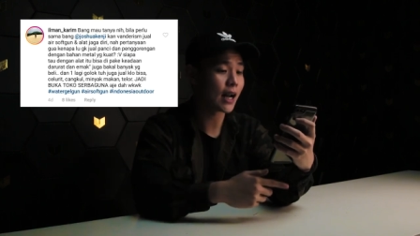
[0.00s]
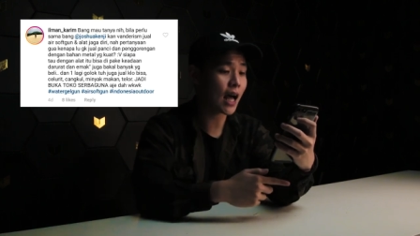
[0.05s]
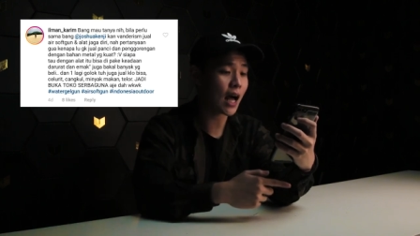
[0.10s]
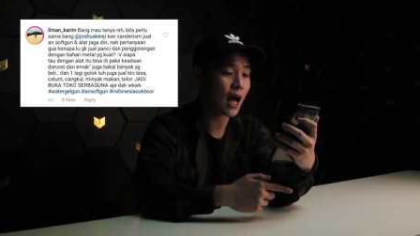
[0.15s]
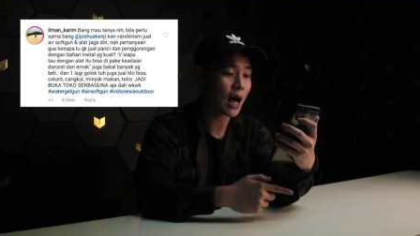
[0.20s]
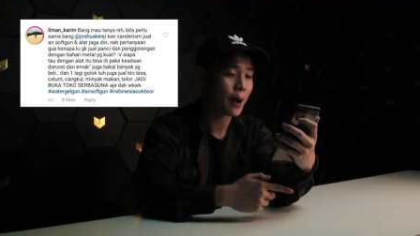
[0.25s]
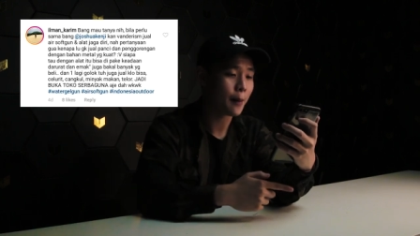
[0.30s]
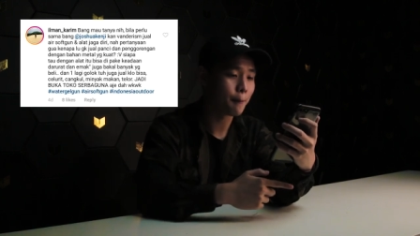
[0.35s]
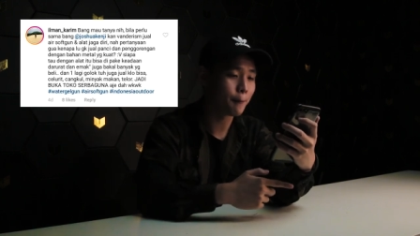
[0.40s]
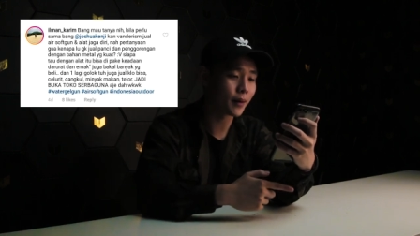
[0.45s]

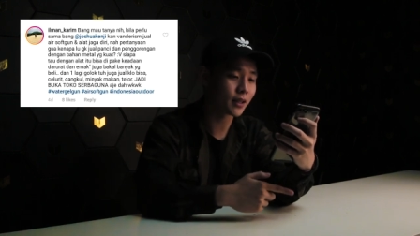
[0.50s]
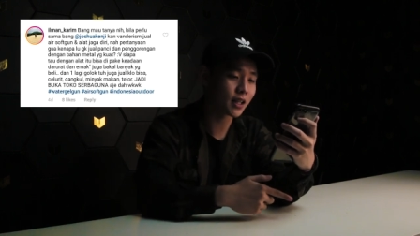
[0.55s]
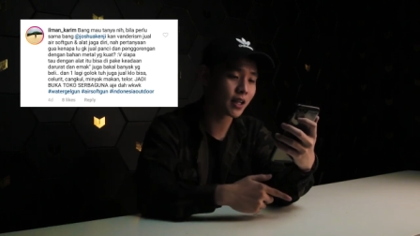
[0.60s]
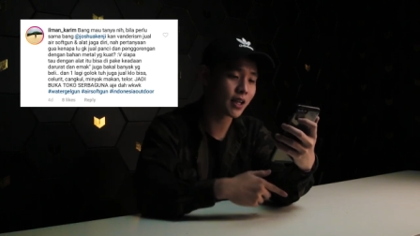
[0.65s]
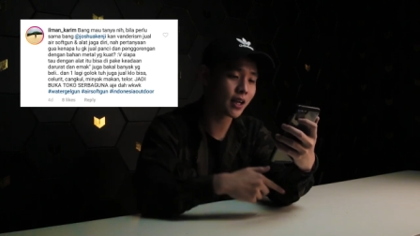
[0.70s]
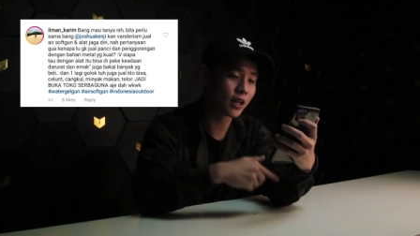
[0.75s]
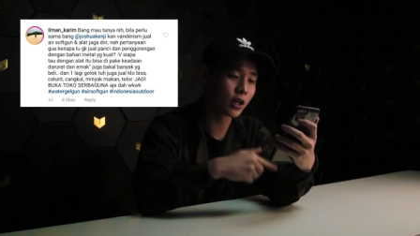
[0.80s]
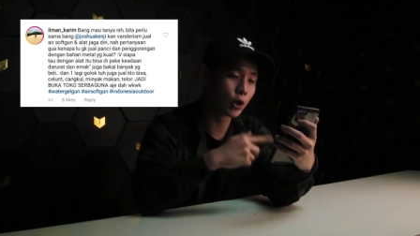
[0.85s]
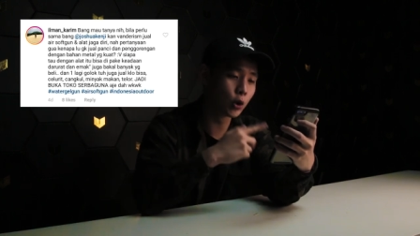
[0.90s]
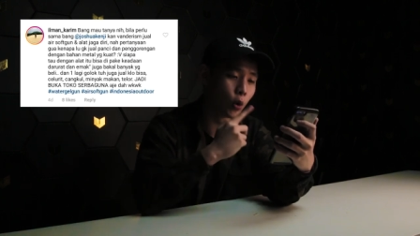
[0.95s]
Nah,
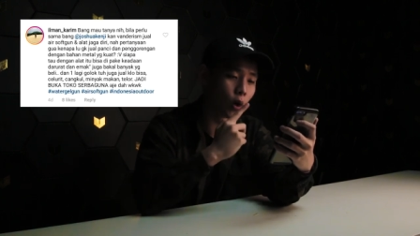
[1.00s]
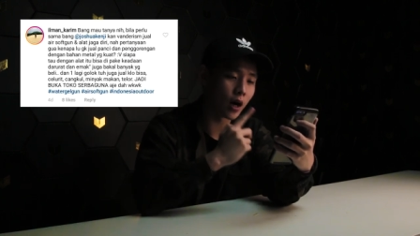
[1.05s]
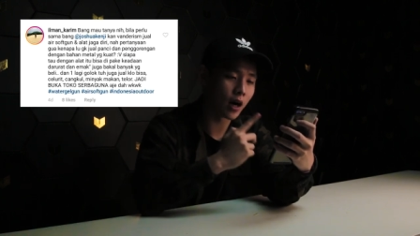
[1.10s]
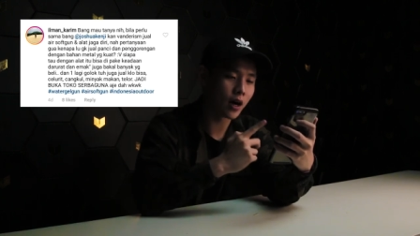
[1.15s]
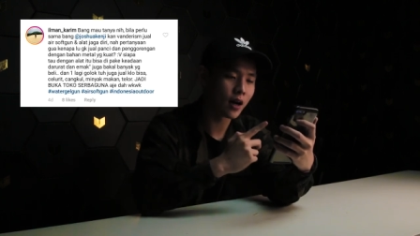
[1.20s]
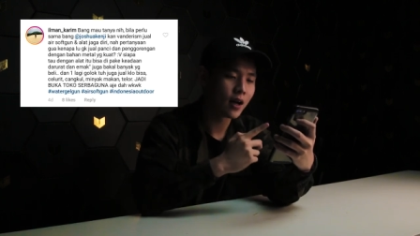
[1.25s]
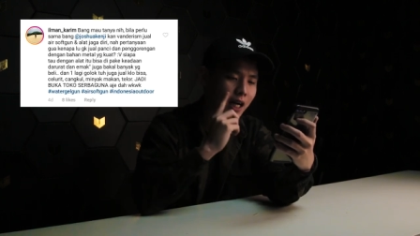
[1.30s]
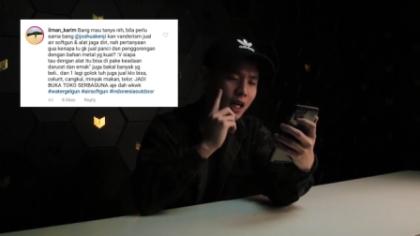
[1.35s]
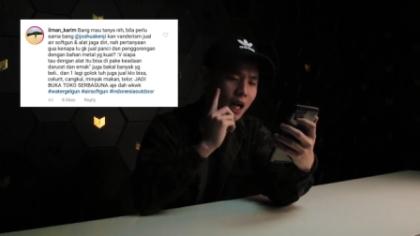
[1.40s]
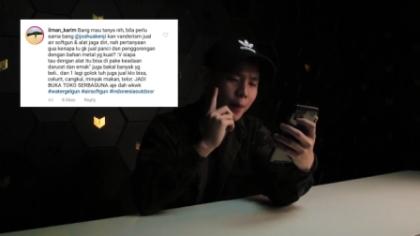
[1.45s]
pertanyaan
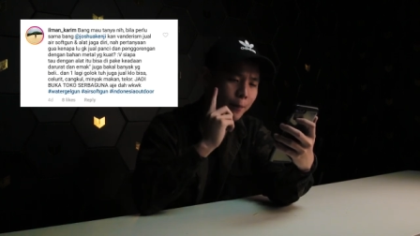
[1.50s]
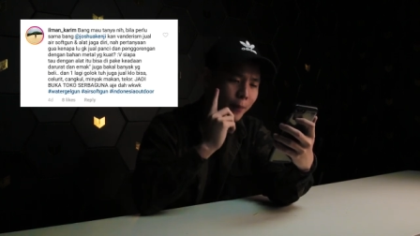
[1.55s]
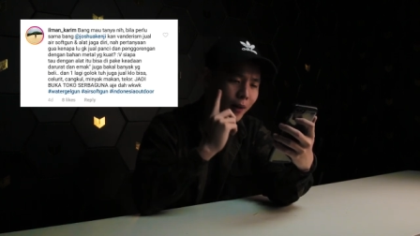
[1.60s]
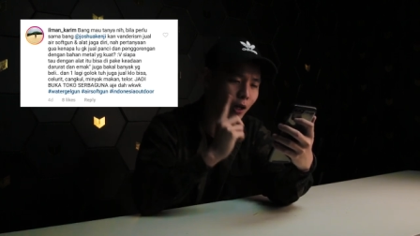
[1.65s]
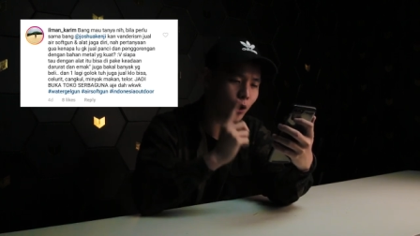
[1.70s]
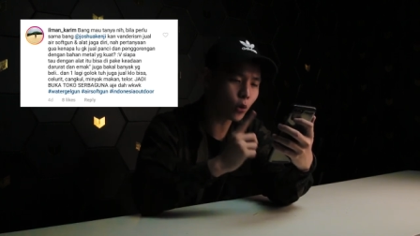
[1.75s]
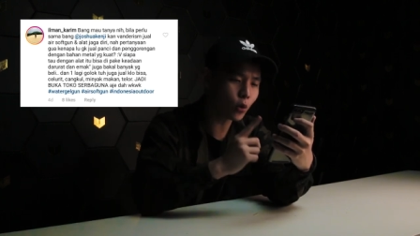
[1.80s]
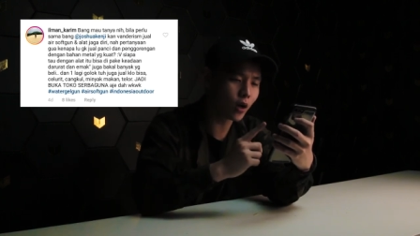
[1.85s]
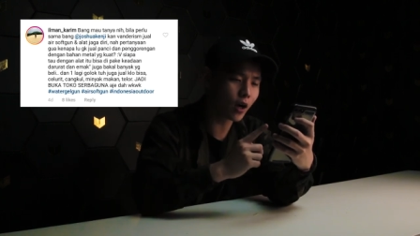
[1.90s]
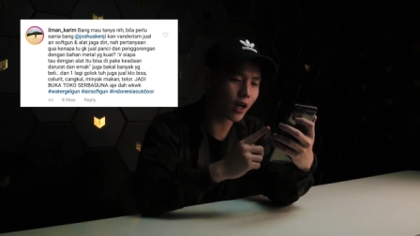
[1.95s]
gua,
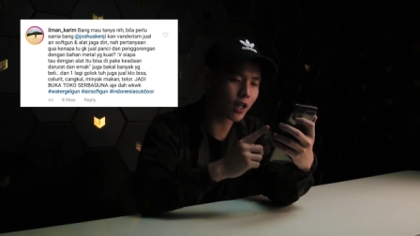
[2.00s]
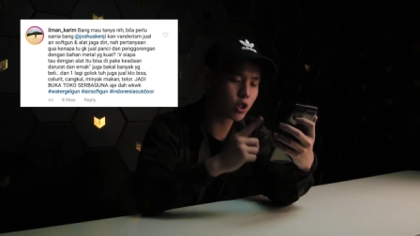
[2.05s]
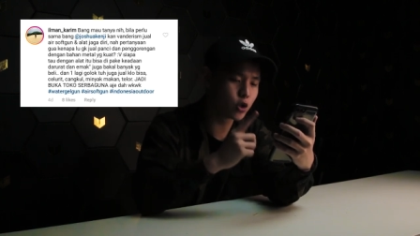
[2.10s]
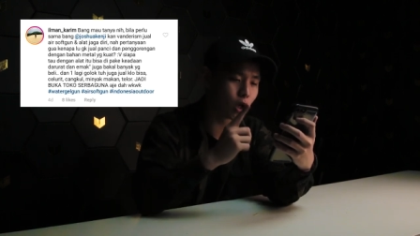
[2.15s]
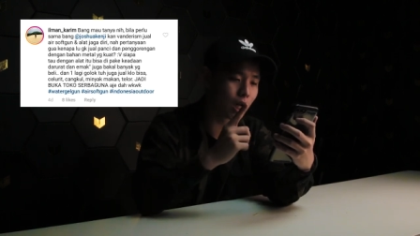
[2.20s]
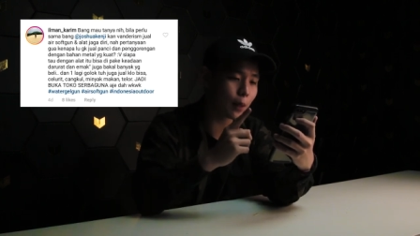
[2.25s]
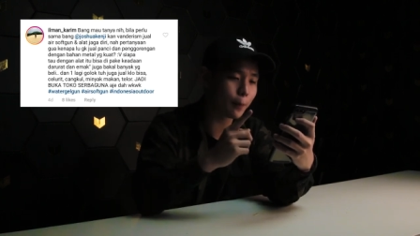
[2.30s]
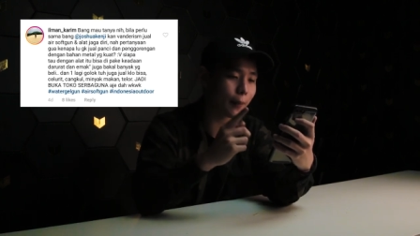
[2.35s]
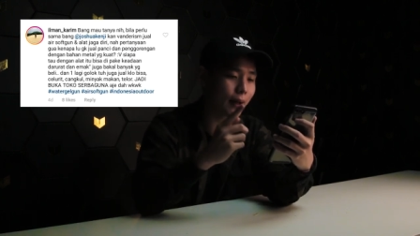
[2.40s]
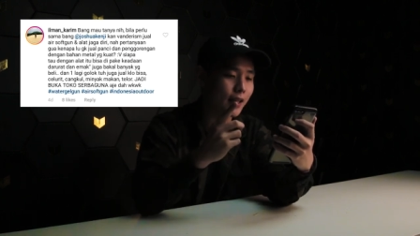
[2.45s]
kenapa lu gak
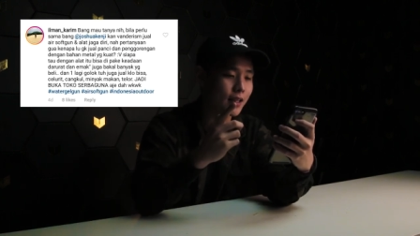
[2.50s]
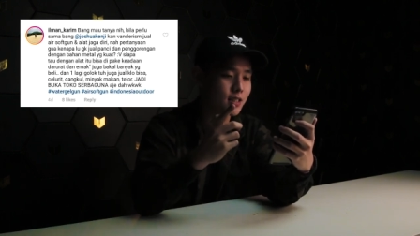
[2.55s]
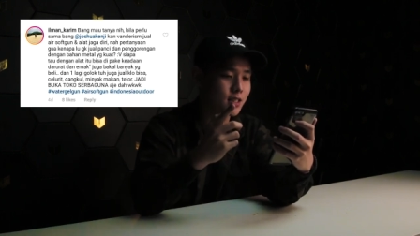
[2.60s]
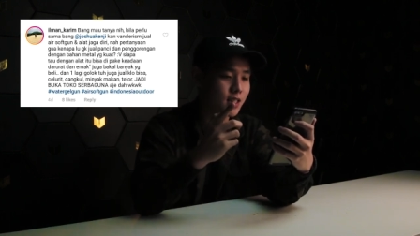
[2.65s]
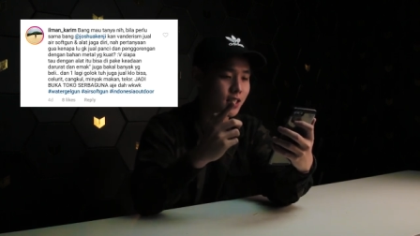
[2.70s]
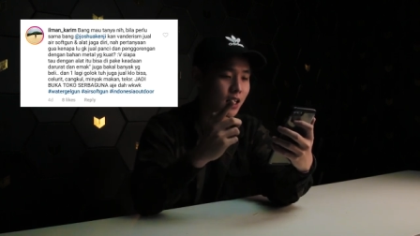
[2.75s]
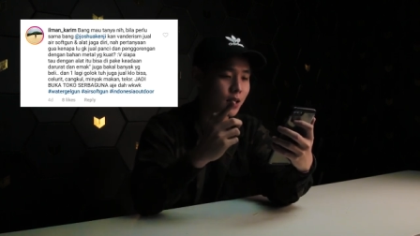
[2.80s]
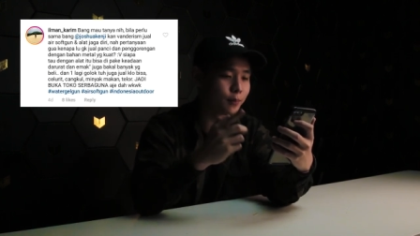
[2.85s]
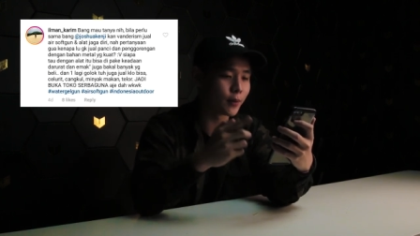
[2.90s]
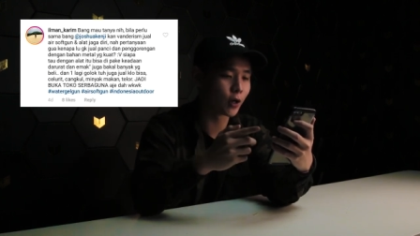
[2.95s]
jual
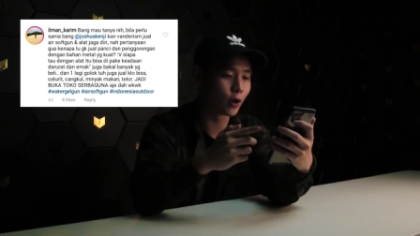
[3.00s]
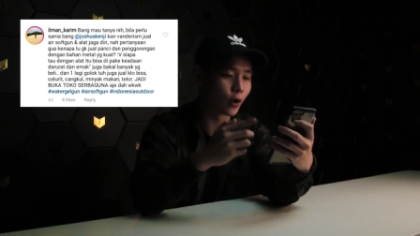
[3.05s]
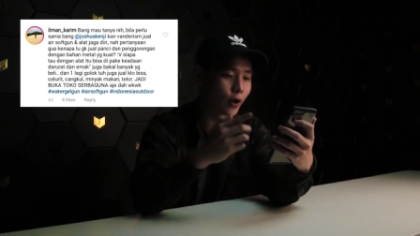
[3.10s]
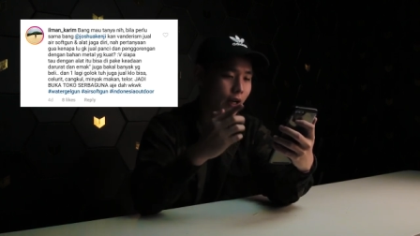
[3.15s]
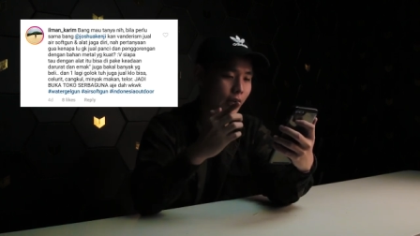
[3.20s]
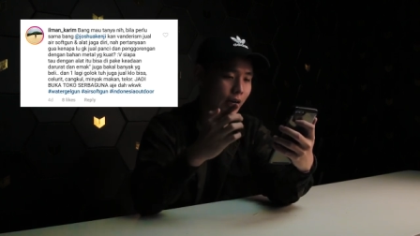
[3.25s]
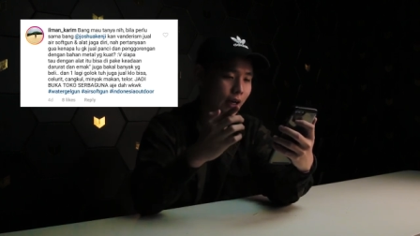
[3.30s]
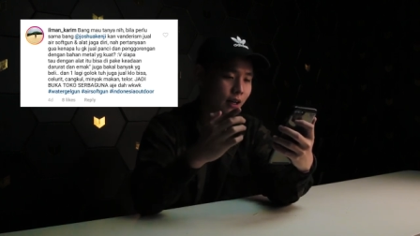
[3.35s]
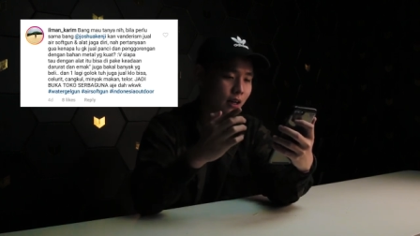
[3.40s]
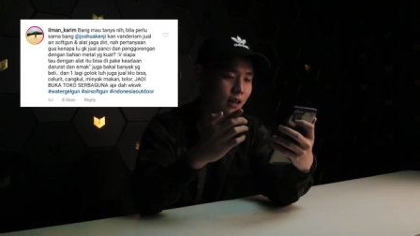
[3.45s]
panci dan
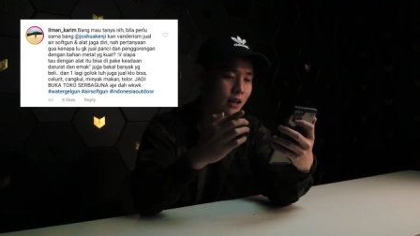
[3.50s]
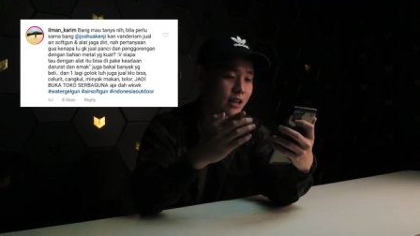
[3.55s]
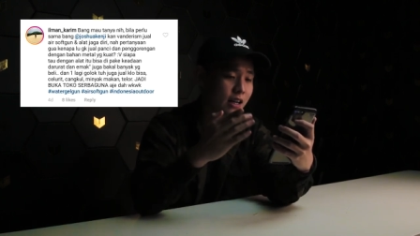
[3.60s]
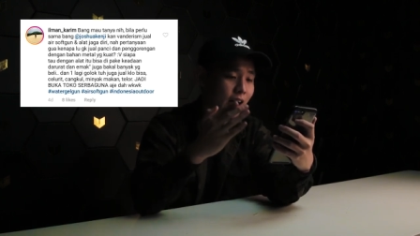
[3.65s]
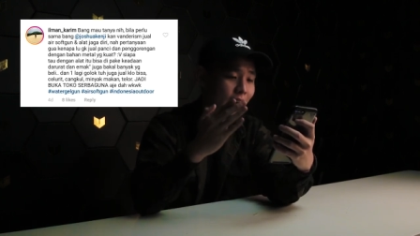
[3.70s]
penggorengan